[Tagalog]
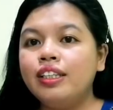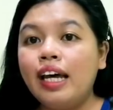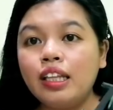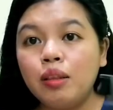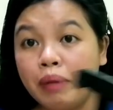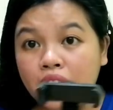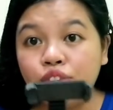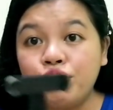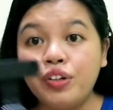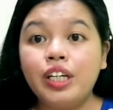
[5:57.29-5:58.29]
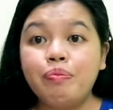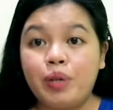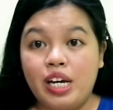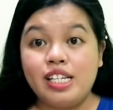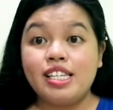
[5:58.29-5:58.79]
Not bad for the
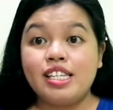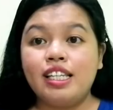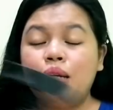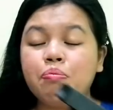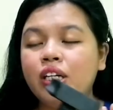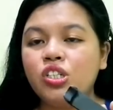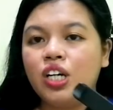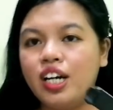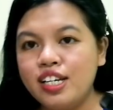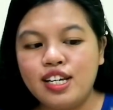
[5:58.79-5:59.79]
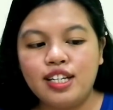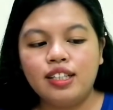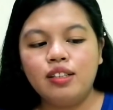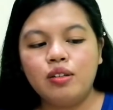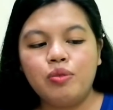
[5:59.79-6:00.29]
price. Not bad siya. As
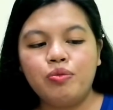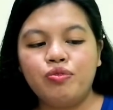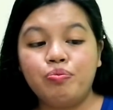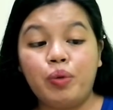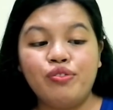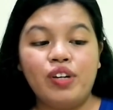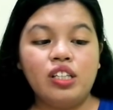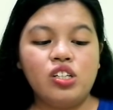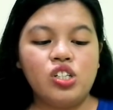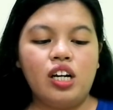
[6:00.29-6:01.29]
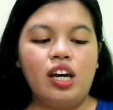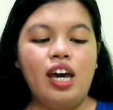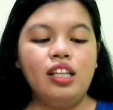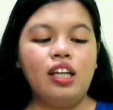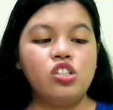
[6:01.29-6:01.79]
in, perfect na siya.
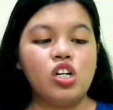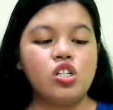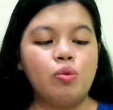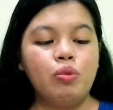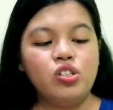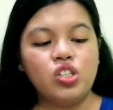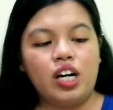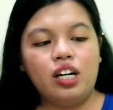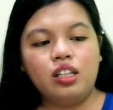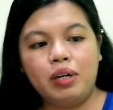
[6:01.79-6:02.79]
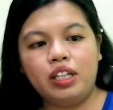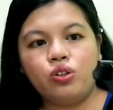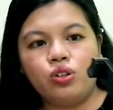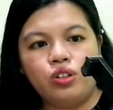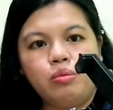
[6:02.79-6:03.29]
And adjustable siya, 'di ba?
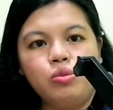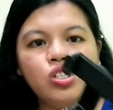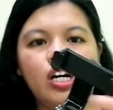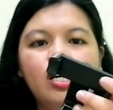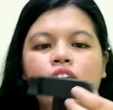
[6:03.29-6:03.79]
Naro-rotate mo siya.